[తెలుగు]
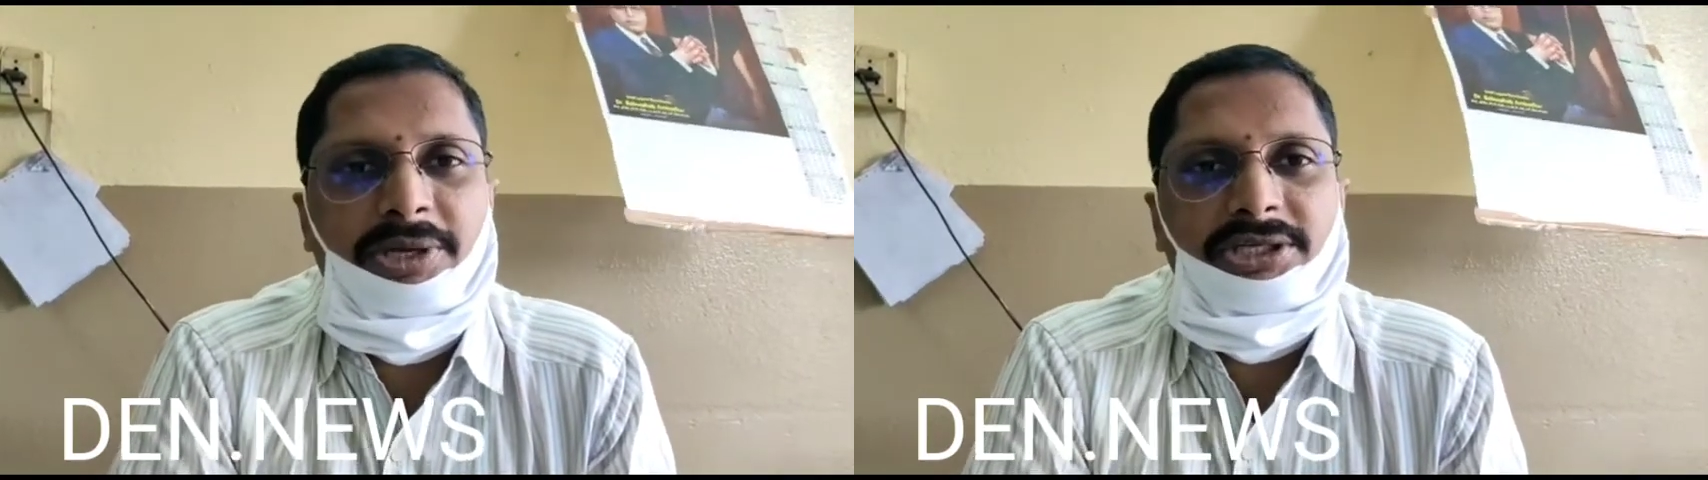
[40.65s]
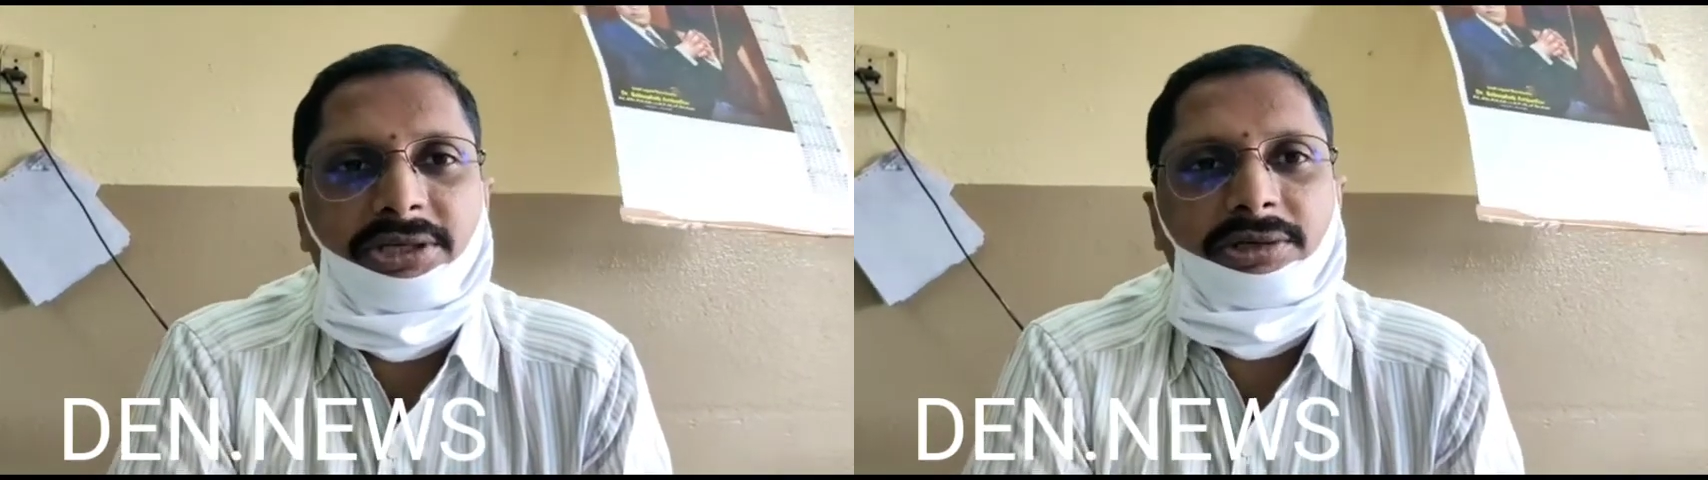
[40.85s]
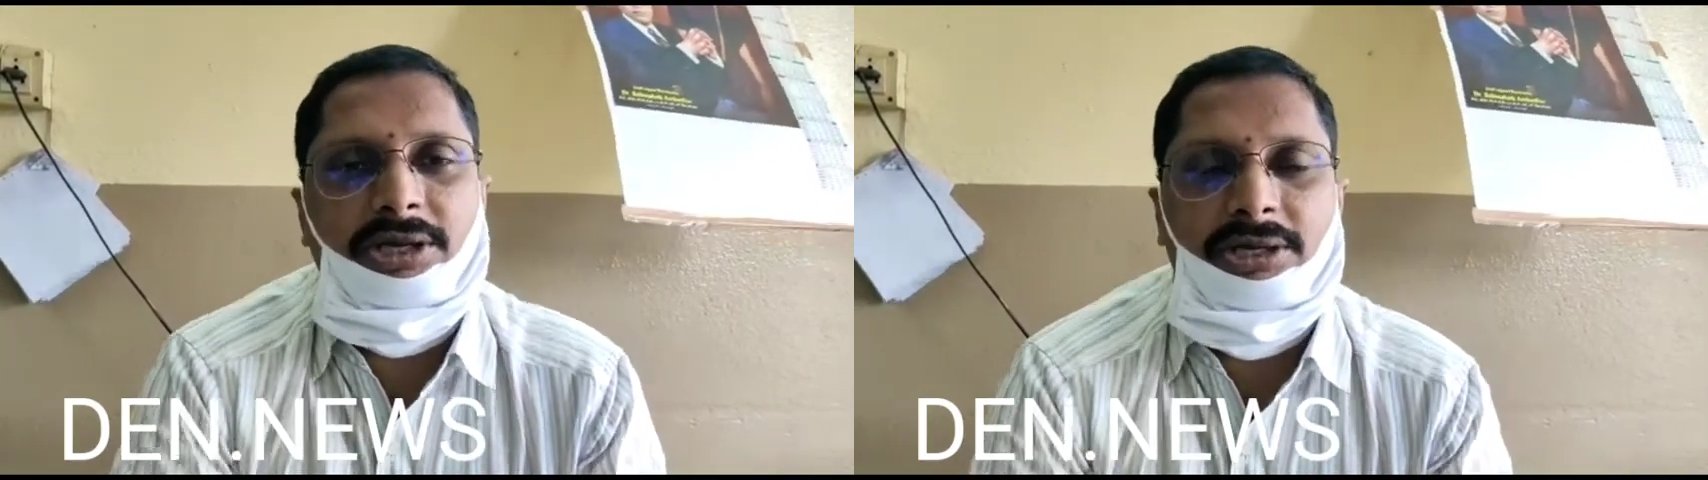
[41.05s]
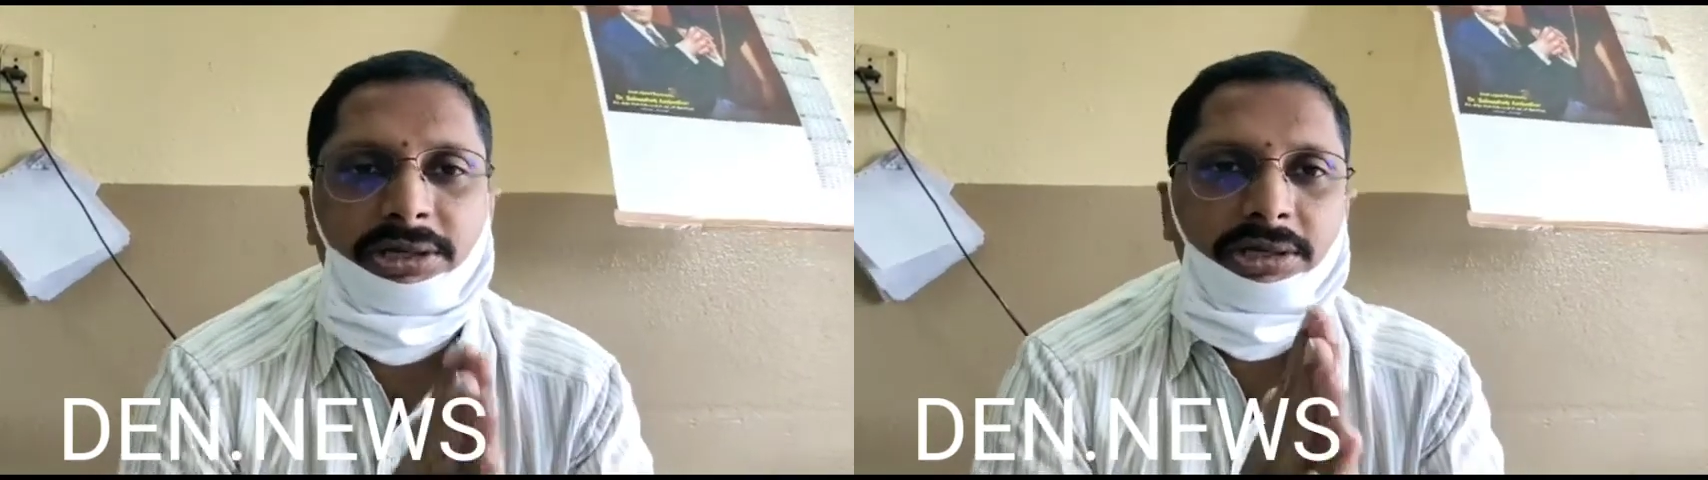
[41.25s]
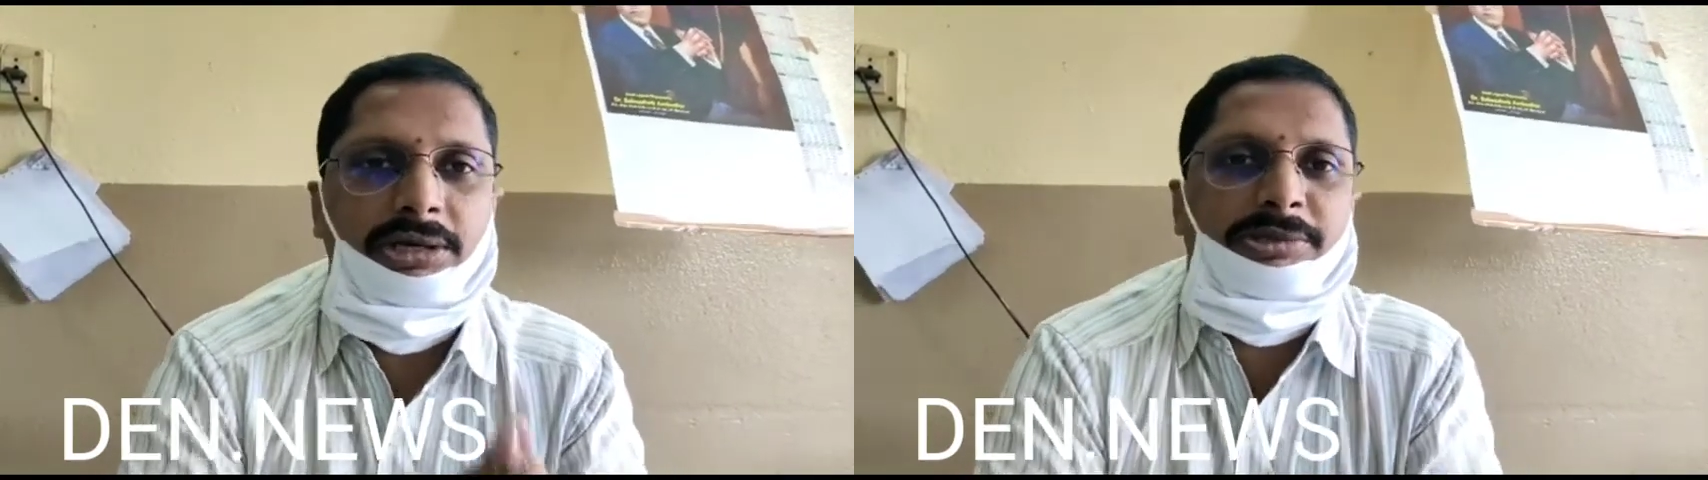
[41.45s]
మేనేజర్
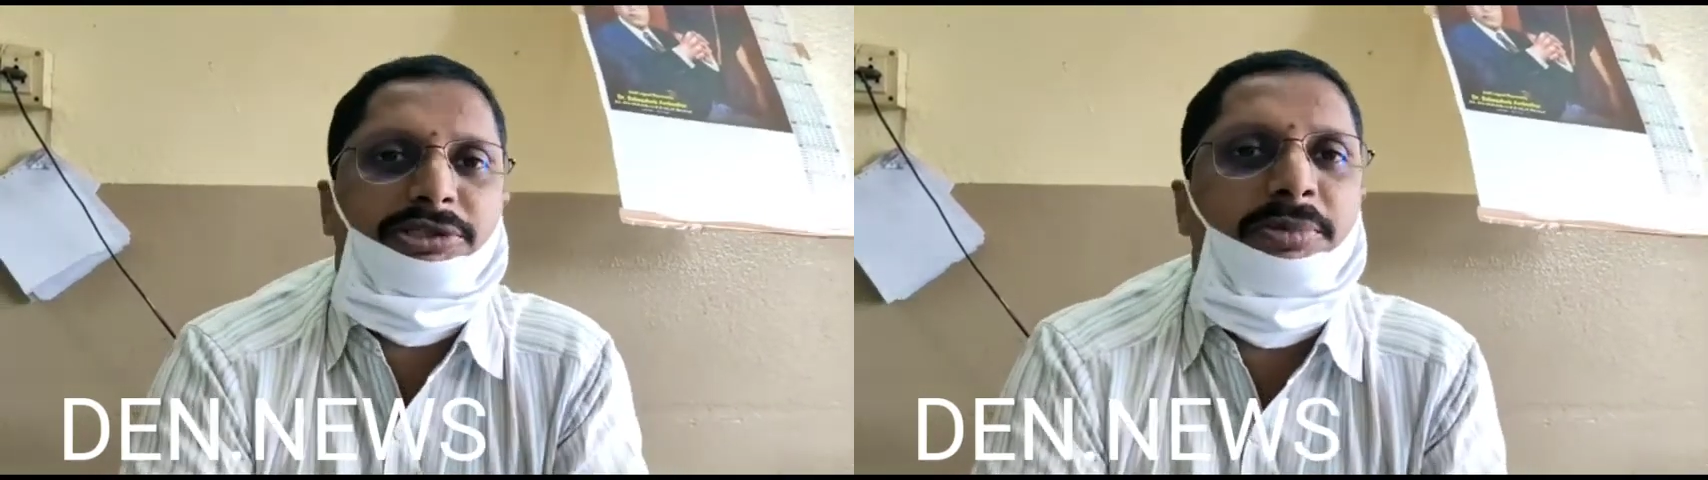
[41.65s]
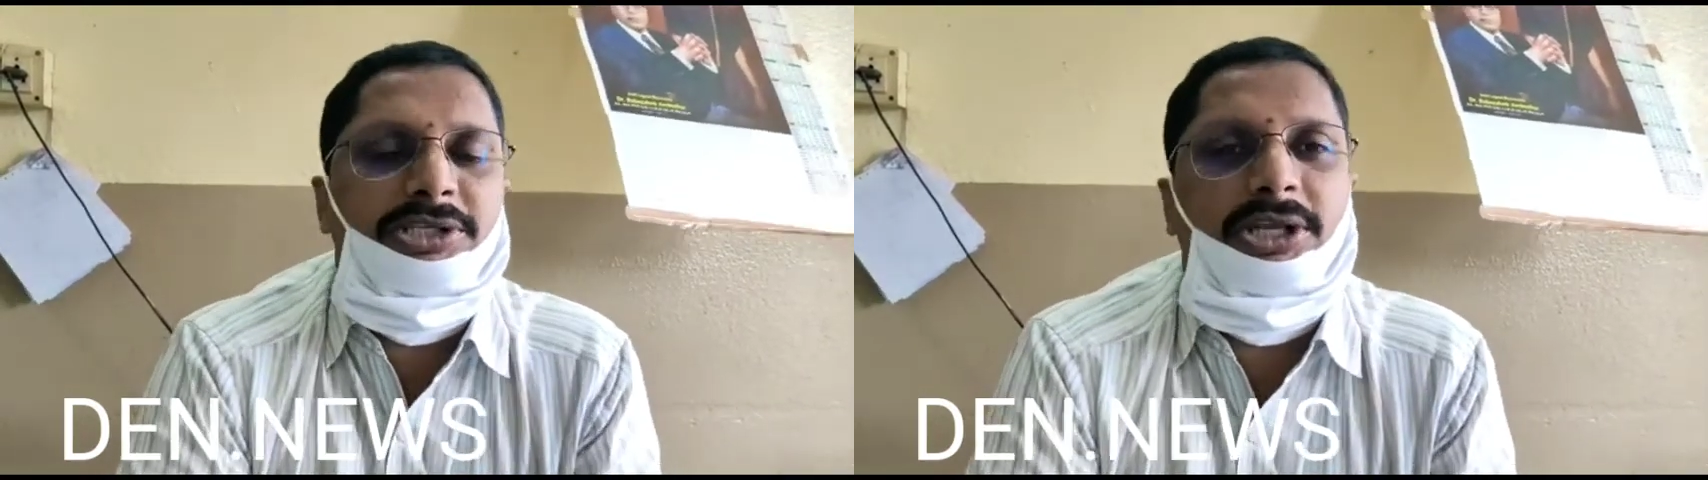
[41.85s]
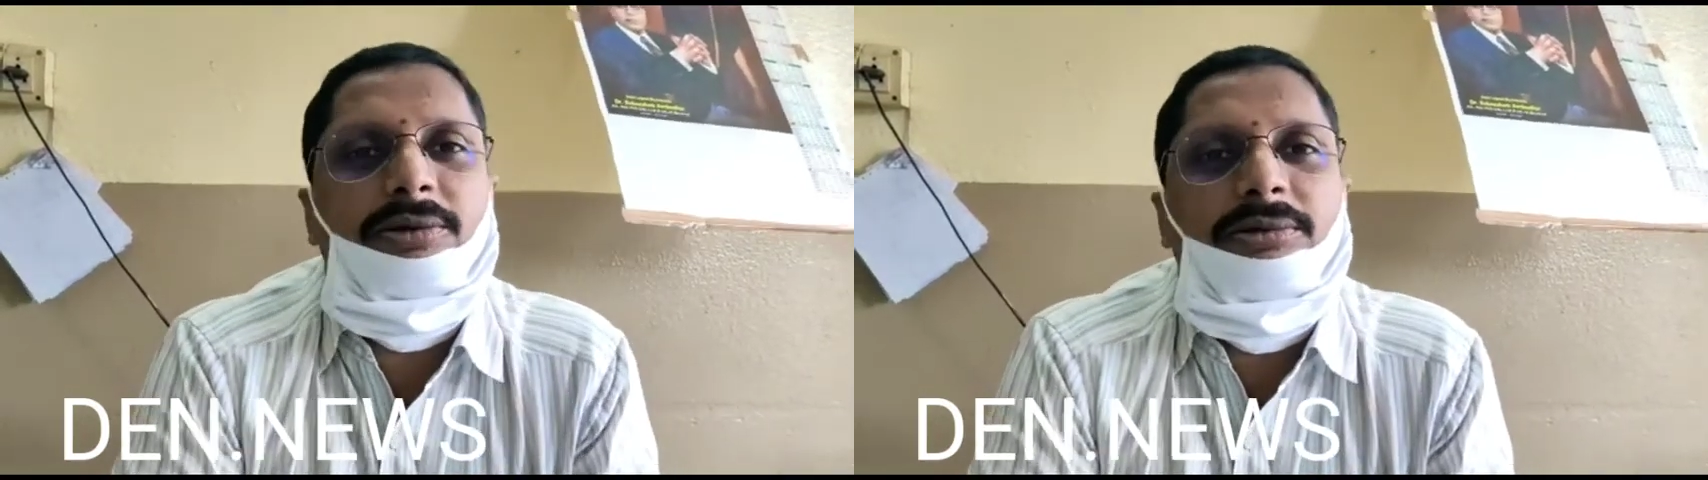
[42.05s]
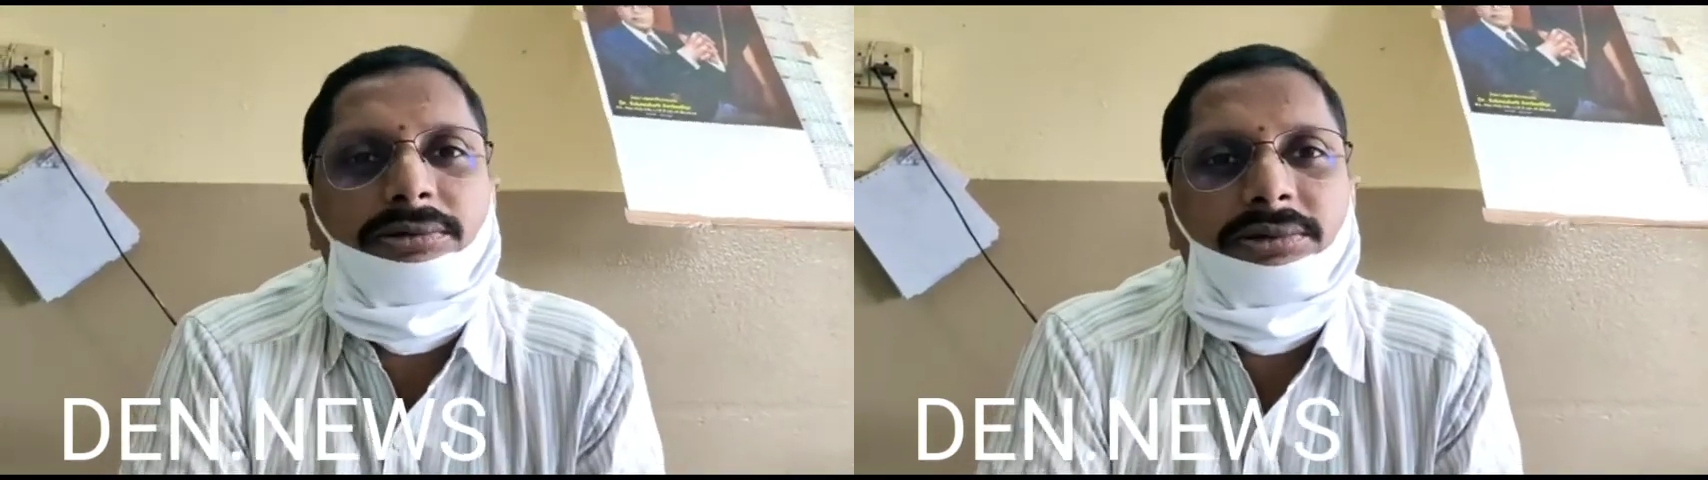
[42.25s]
నమ సమాజాలు